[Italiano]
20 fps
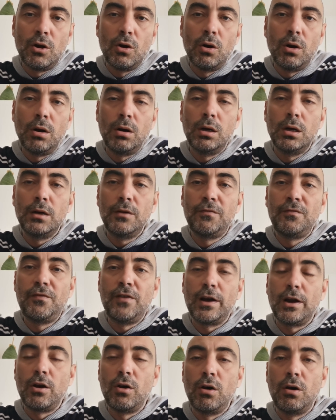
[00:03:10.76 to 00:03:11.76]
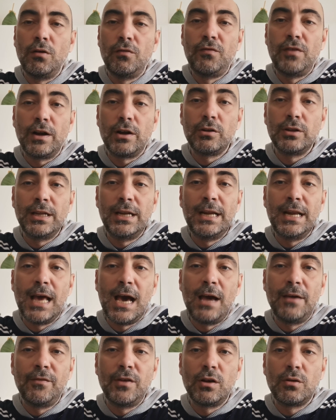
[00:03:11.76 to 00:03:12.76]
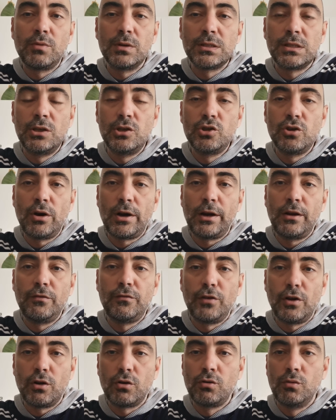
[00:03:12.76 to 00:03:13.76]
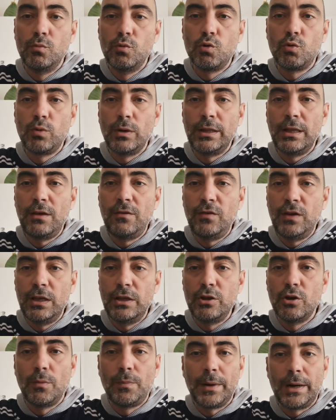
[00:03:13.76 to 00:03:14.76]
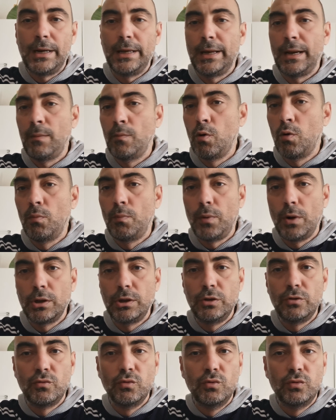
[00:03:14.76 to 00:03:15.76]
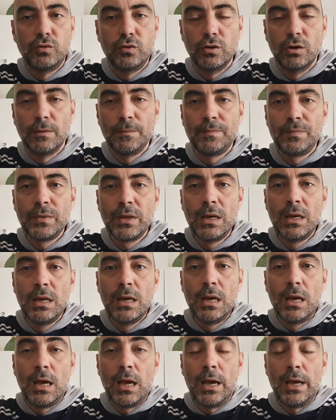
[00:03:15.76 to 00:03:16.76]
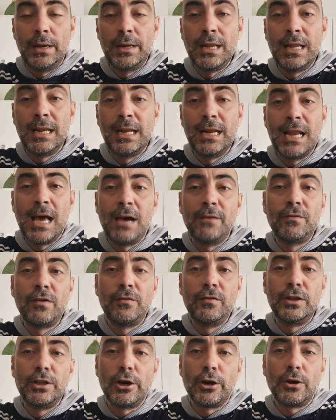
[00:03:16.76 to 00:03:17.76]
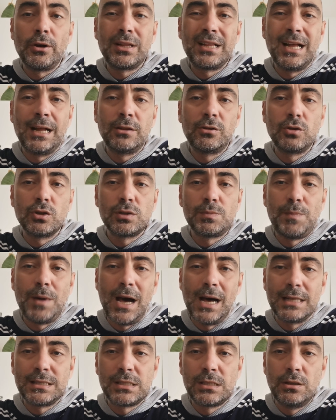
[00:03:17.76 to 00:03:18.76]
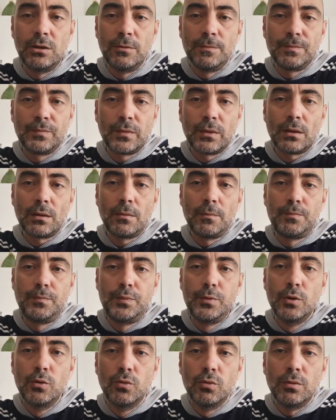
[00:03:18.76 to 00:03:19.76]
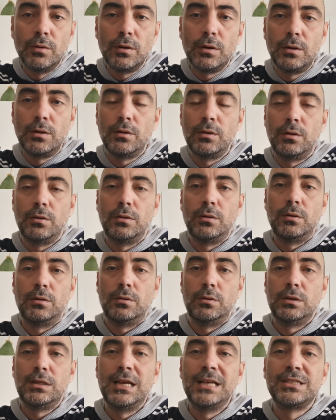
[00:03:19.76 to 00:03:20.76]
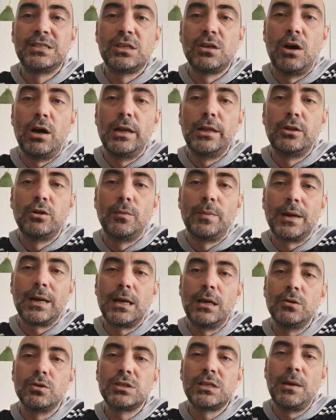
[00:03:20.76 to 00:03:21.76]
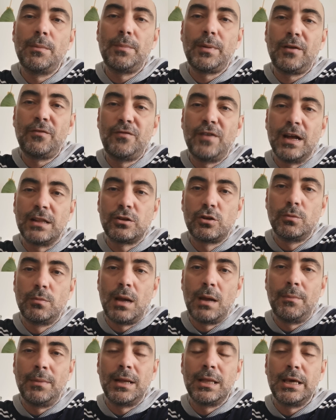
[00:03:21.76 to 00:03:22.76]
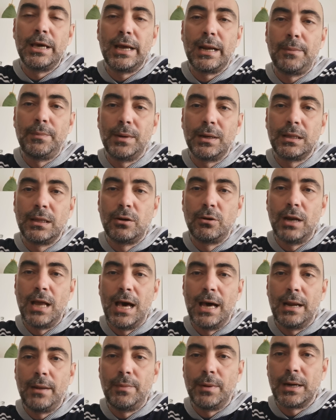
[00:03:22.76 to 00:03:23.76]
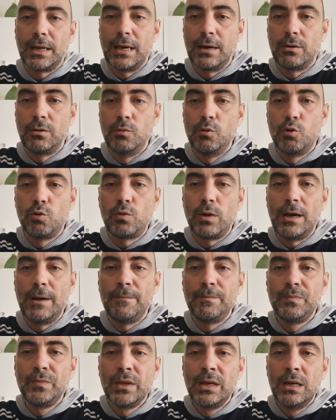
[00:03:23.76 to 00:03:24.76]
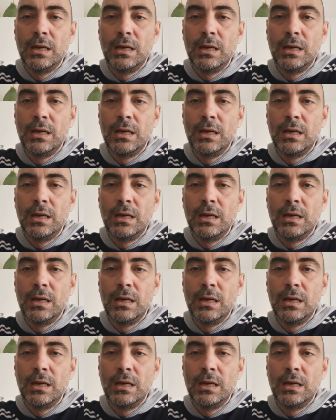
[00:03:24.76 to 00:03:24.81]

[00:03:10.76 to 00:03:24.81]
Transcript: Io eh, farò, farò, delle live in questi giorni, farò comunque dei video, parleremo un po' di tutto. Nelle live vi darò tanto spazio, più del solito, perché l'ho sempre fatto ma in maniera particolare, perché comunque